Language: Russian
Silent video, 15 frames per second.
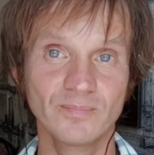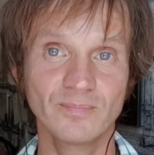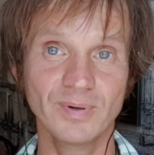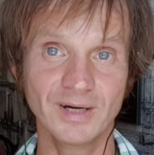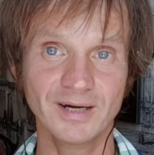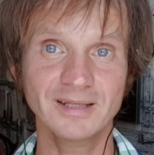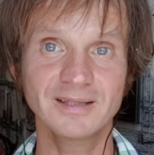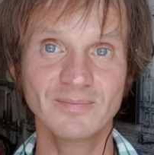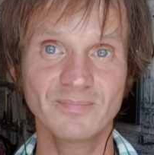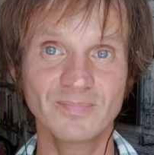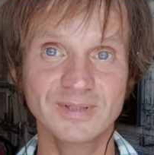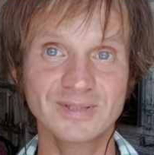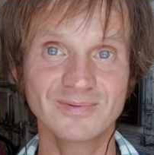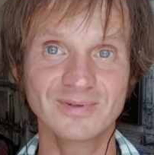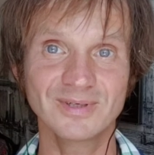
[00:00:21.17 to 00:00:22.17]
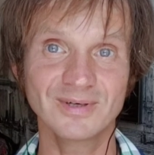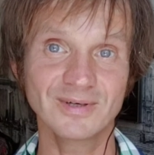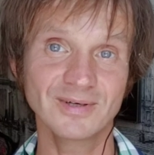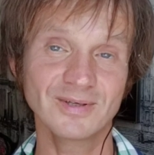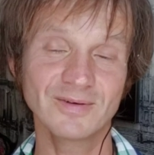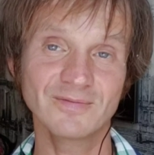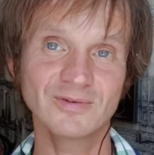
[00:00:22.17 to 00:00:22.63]
богатым, по сути,
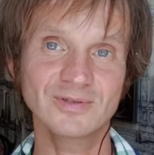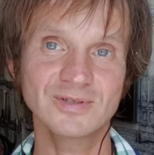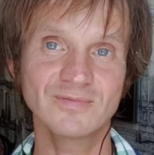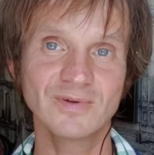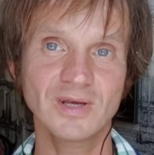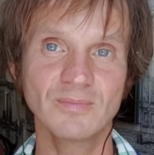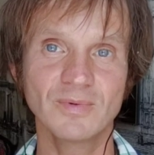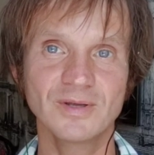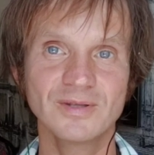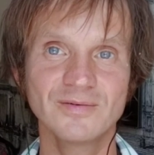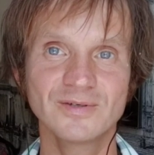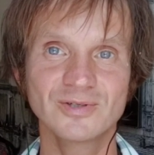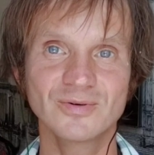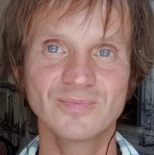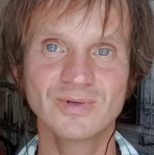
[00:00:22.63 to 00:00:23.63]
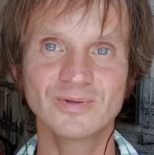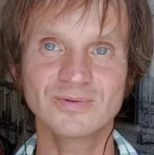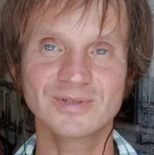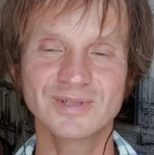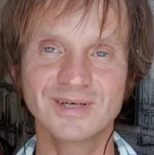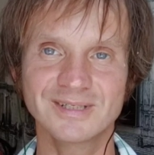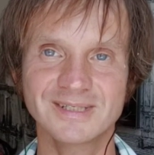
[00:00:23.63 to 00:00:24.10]
и в то же время ни в чем не
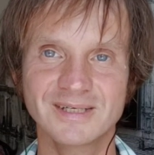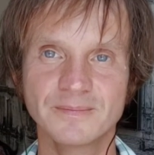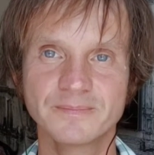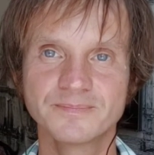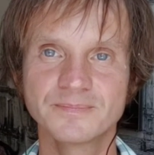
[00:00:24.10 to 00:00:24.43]
нуждаться.